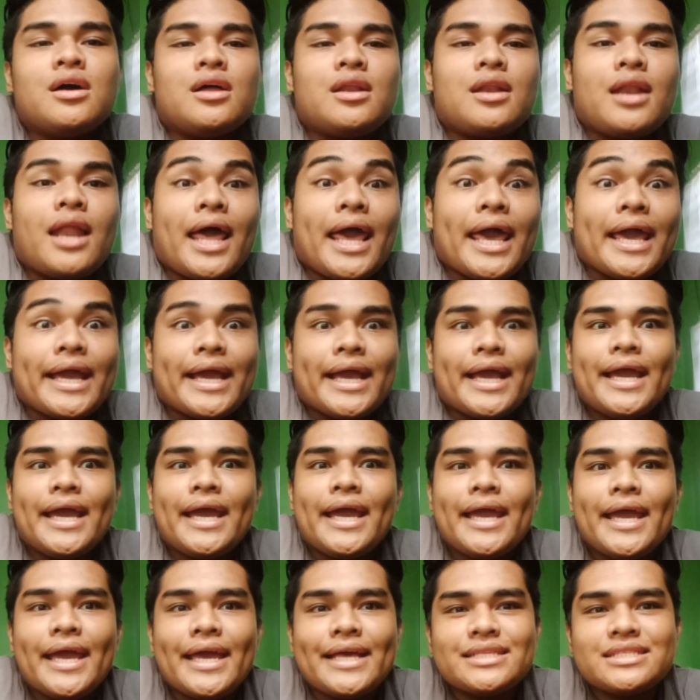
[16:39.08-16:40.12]
like,
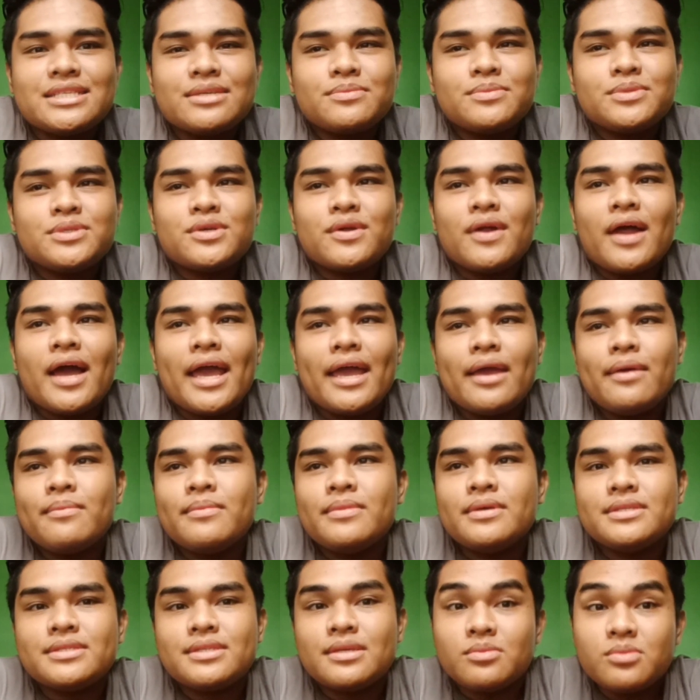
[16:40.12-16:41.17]
and subscribe.
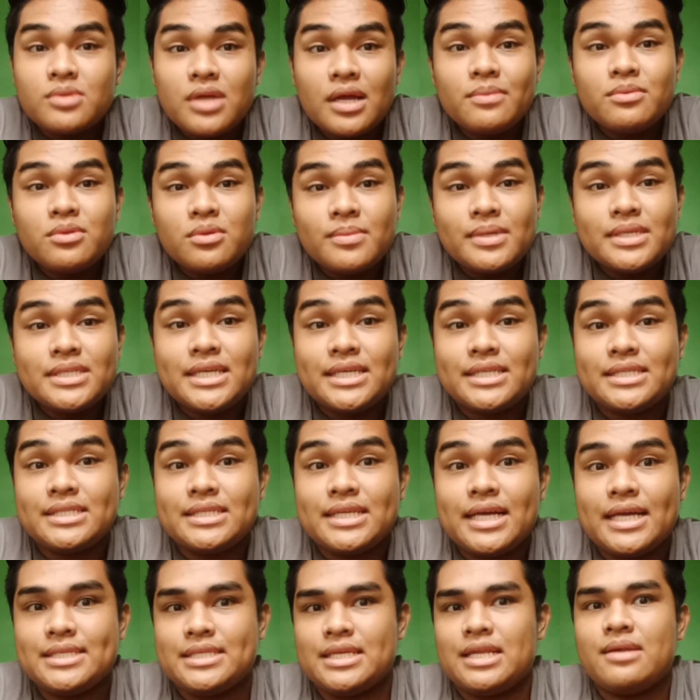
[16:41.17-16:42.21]
Subscribe to my channel
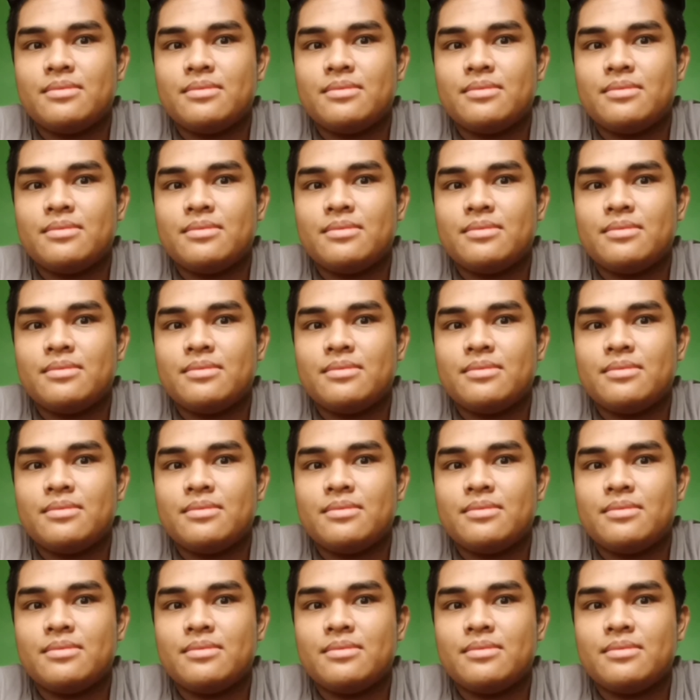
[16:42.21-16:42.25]
guys.